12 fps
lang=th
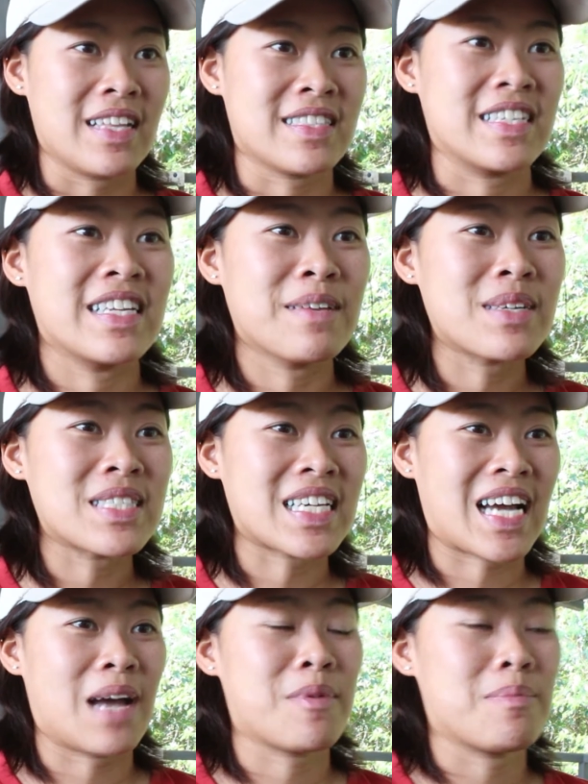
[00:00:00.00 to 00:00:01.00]
ทีนี้มันจะ
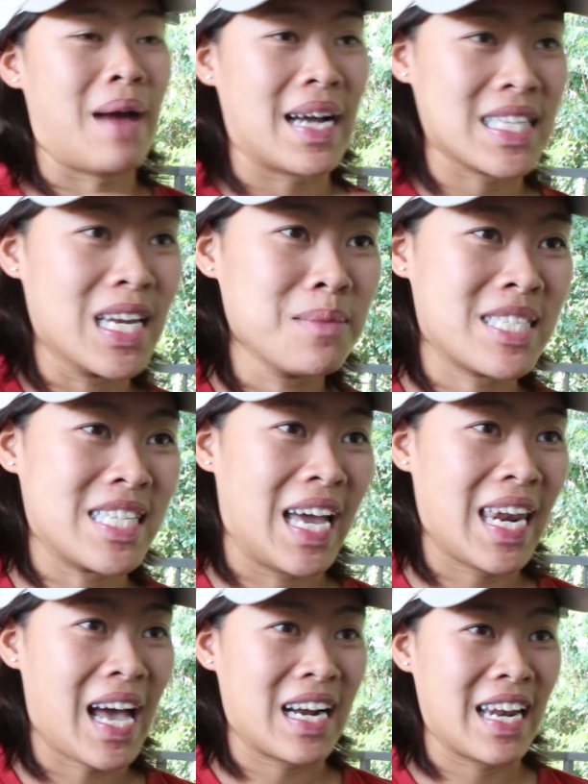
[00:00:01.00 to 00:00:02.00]
กลายเป็นหมาจะเริ่มเสีย
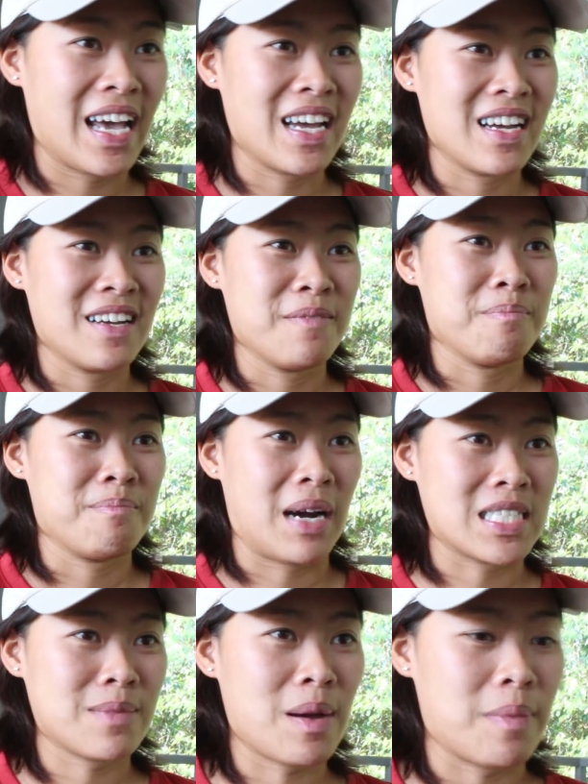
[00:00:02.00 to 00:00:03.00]
หลักแล้ว หมา
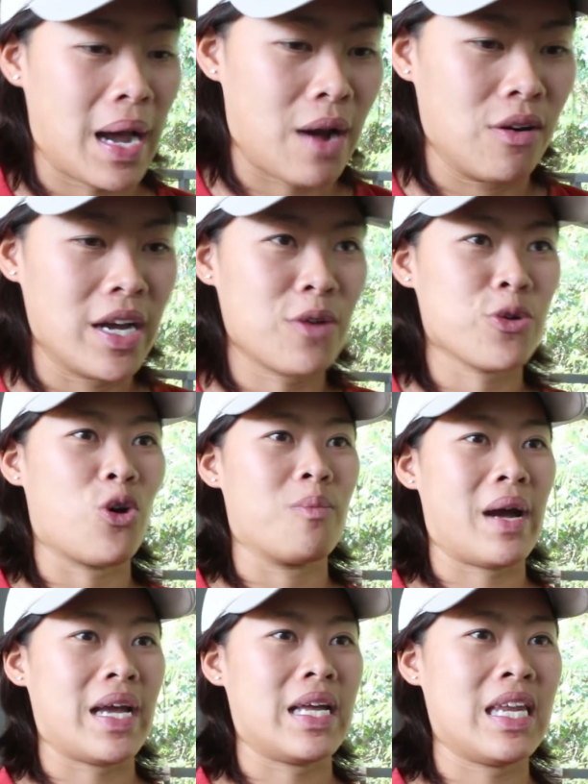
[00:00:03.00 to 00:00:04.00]
จะแบบอ้าวเฮ้ยกูโดด
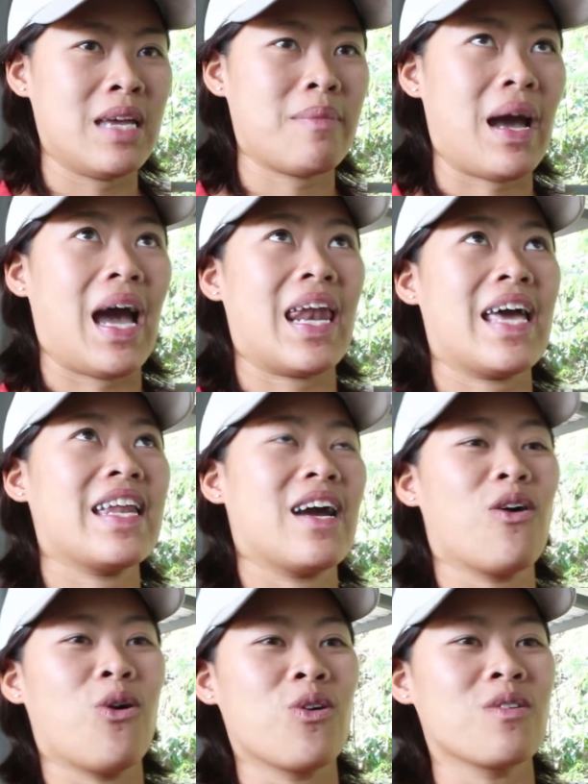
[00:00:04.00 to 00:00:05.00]
มาอีนี่มาอะไรเนี่
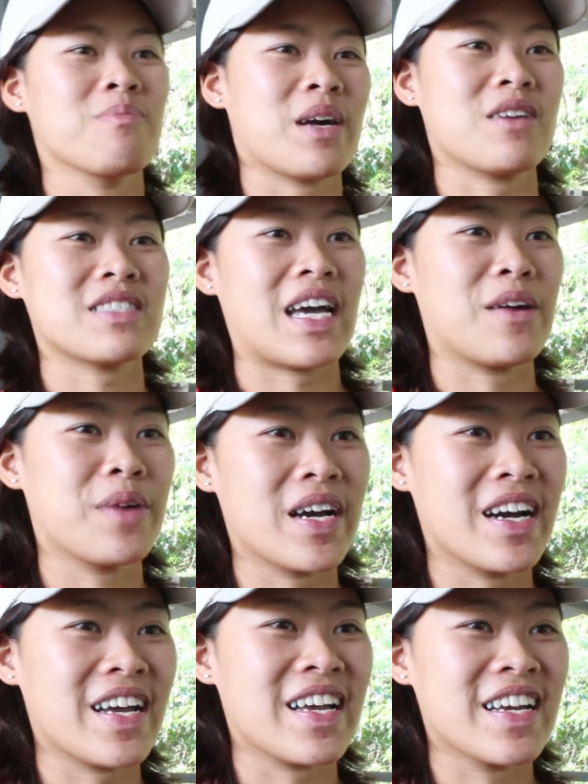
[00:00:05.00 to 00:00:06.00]
ยงงไม่เข้าใจเว้ย
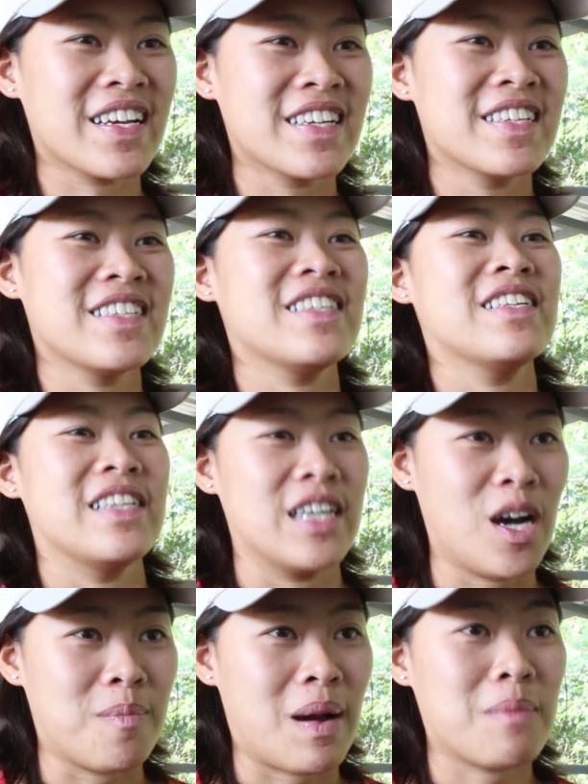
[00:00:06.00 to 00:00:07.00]
เฮ้ยแล้
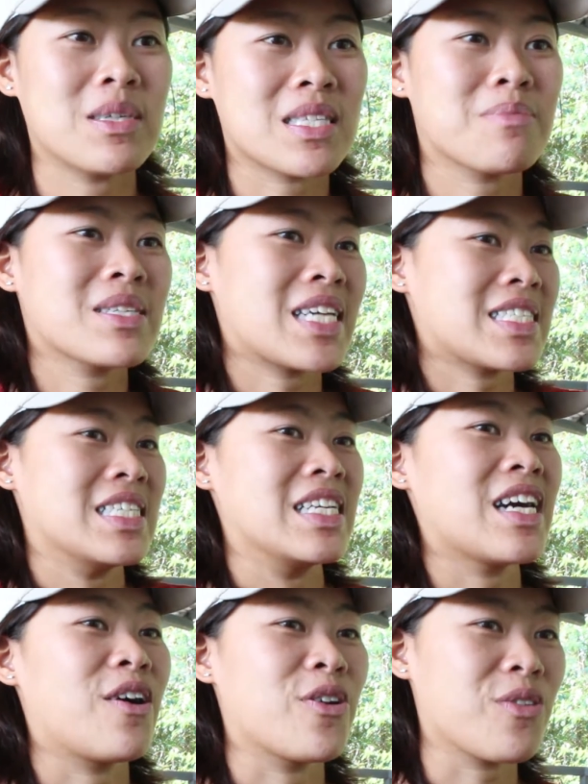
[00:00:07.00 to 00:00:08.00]
วอ่ะป้ามันจะไม่ใช่สิ่ง
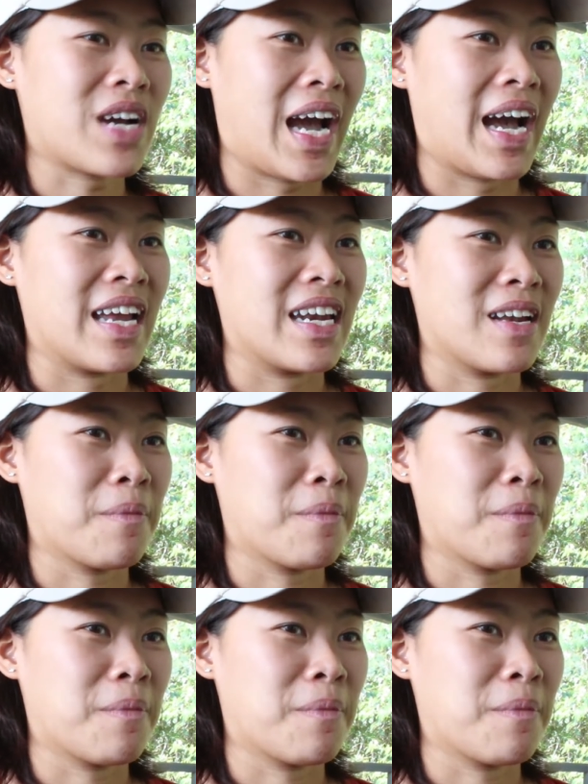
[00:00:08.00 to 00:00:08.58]
ที่เขาต้องการ